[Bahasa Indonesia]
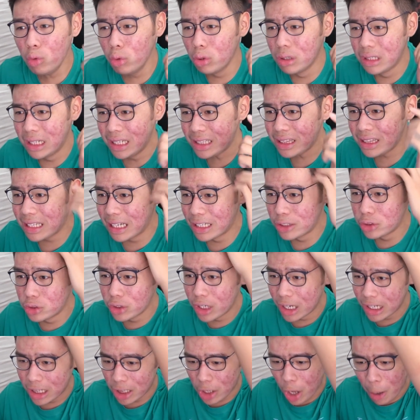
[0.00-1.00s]
ulet dan
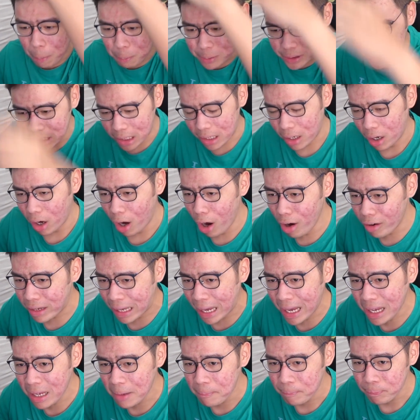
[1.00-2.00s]
juga lobster oke
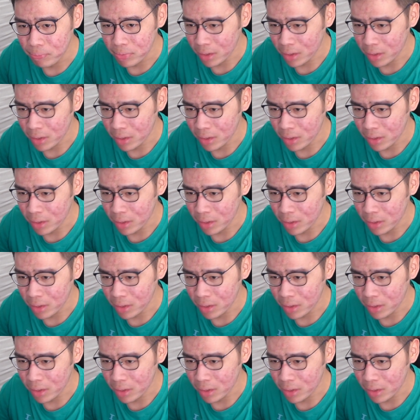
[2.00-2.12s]
okay?